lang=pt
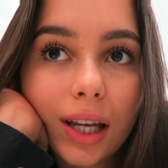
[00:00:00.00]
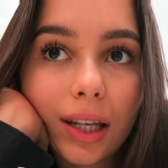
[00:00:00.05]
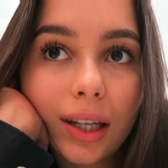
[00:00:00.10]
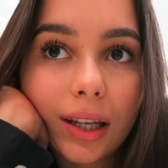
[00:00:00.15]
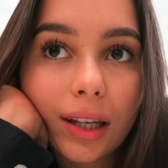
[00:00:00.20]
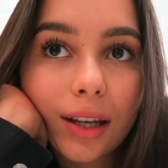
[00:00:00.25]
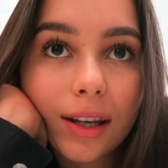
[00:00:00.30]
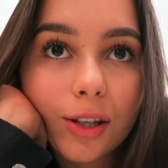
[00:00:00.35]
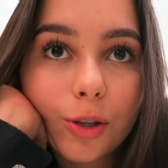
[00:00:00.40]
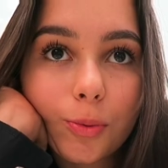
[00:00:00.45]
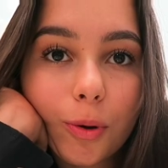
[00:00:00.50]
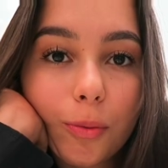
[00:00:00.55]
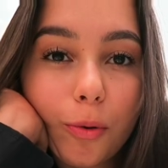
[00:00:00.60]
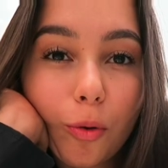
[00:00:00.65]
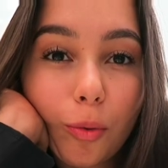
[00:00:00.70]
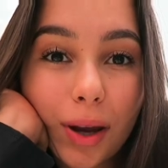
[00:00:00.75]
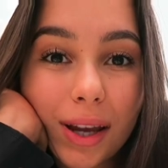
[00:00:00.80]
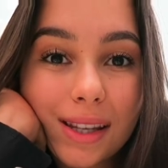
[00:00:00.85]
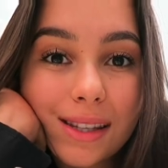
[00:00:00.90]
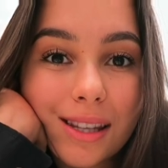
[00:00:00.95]
E aqui é super
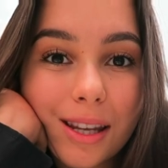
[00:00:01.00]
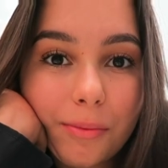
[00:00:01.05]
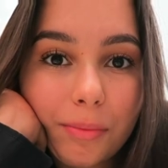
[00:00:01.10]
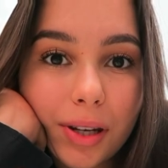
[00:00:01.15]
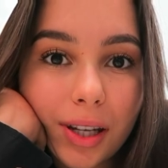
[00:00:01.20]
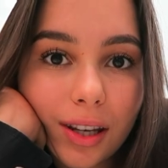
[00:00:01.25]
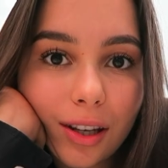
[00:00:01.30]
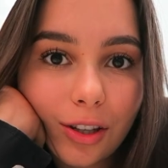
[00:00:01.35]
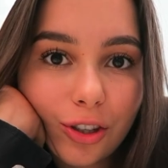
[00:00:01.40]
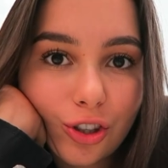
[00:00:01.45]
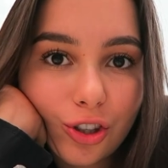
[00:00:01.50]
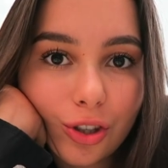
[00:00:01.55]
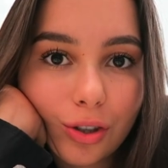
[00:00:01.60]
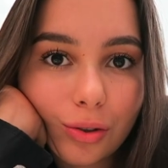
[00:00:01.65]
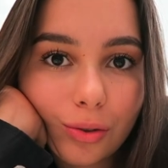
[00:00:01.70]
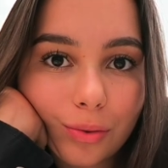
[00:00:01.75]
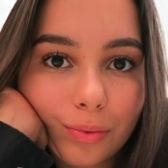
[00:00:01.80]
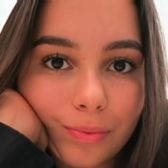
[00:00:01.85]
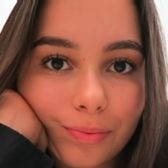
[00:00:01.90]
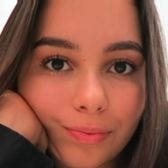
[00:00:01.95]
bom, que é sempre
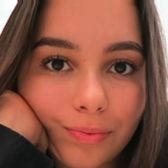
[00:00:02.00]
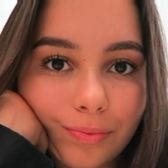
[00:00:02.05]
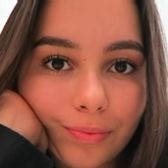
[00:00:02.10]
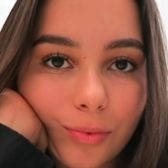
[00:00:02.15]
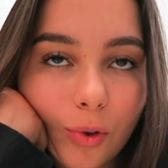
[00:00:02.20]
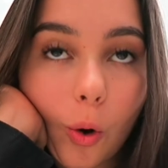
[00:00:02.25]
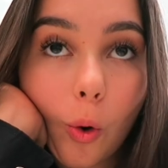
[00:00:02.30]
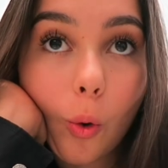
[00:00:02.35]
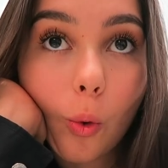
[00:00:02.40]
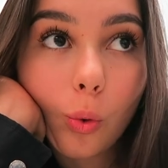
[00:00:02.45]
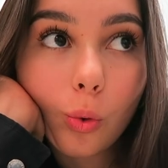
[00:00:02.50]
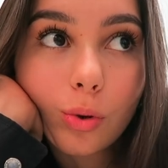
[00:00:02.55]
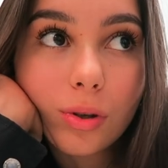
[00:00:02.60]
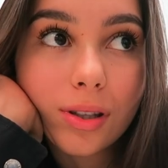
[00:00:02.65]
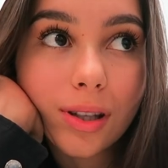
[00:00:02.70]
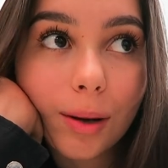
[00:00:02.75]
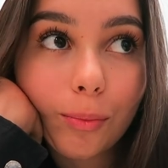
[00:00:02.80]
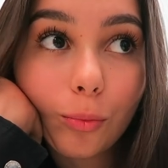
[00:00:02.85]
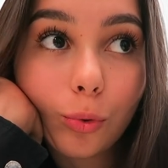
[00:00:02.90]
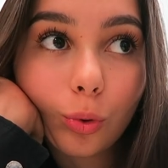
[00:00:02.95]
quentinho. Ou
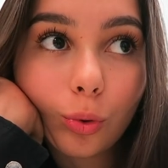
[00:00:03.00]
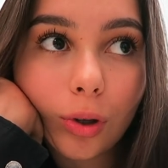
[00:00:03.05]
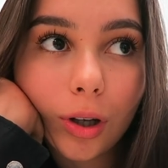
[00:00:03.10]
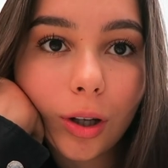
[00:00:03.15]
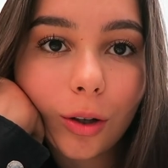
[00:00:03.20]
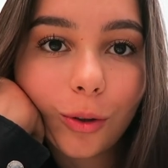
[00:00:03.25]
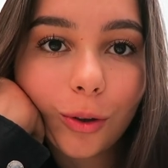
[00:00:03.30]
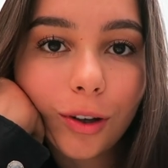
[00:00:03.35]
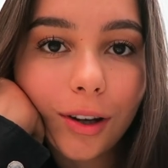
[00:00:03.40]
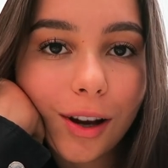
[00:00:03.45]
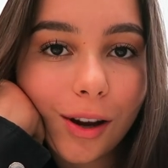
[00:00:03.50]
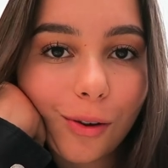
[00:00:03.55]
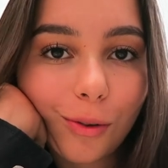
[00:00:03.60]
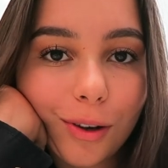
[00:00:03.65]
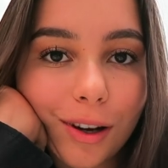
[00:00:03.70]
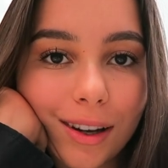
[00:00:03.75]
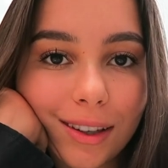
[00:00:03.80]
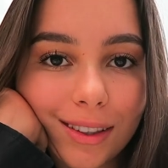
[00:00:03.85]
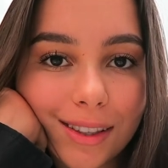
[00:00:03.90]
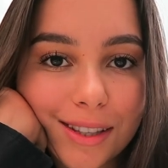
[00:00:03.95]
está muito calor, é o
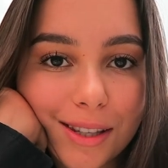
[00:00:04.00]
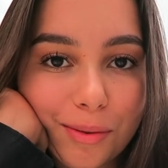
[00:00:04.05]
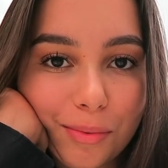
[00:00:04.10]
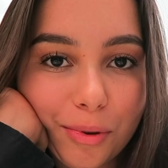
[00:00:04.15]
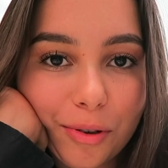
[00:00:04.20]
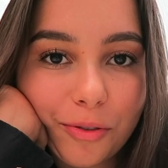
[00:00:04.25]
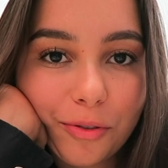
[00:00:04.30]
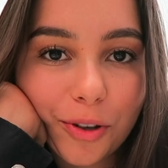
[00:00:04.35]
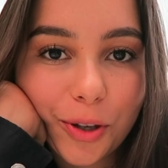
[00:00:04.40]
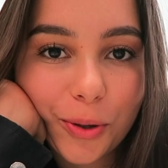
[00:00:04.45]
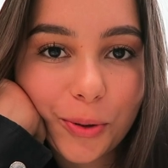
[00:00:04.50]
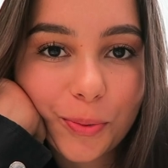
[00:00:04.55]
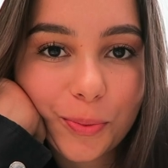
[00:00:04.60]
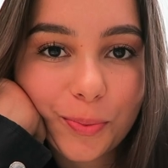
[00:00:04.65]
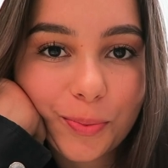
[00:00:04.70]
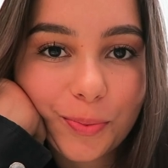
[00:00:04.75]
lugar que tá sempre frio.